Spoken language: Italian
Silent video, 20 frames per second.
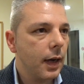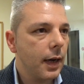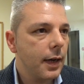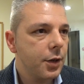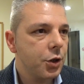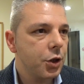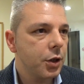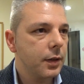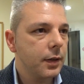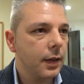
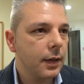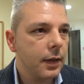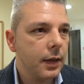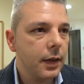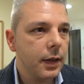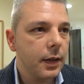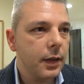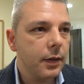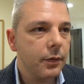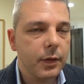ai
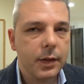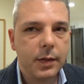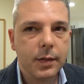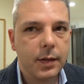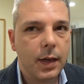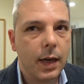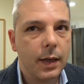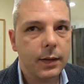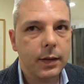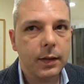cittadini
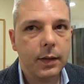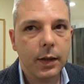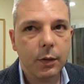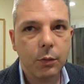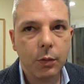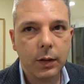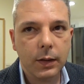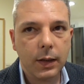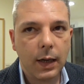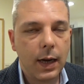vessati da
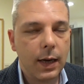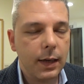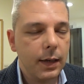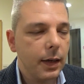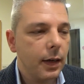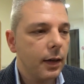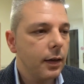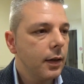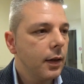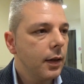
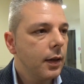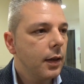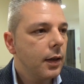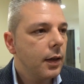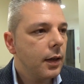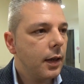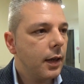Equitalia.